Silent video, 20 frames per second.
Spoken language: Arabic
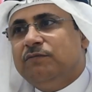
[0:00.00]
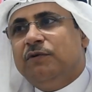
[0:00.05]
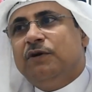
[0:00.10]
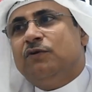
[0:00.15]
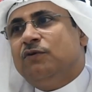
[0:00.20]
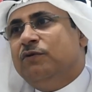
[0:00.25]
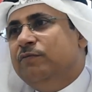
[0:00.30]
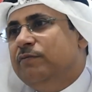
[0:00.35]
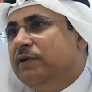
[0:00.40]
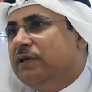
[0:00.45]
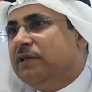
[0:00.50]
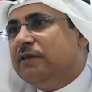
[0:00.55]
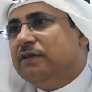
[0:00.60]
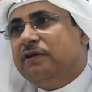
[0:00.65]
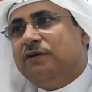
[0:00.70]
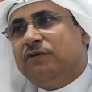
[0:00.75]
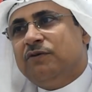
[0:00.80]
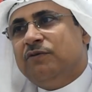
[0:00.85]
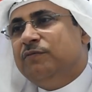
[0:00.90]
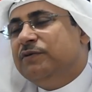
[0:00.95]
ما اروح
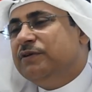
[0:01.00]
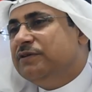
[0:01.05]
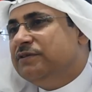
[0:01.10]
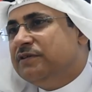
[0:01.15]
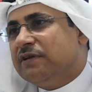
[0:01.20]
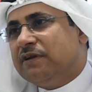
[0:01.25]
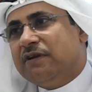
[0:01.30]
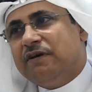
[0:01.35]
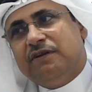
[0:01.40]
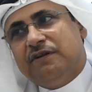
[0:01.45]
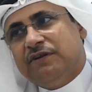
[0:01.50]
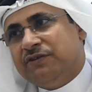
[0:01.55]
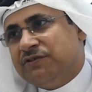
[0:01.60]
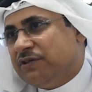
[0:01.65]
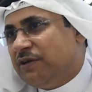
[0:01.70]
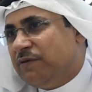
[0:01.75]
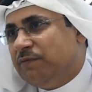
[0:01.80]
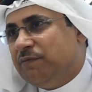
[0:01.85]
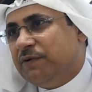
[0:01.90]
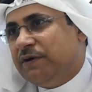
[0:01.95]
بيتنا اروح بيت جيراننا
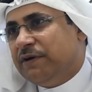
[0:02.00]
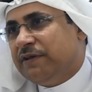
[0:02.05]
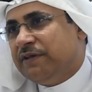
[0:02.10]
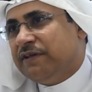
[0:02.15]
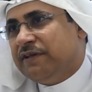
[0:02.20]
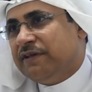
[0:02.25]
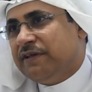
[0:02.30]
اشرب ماي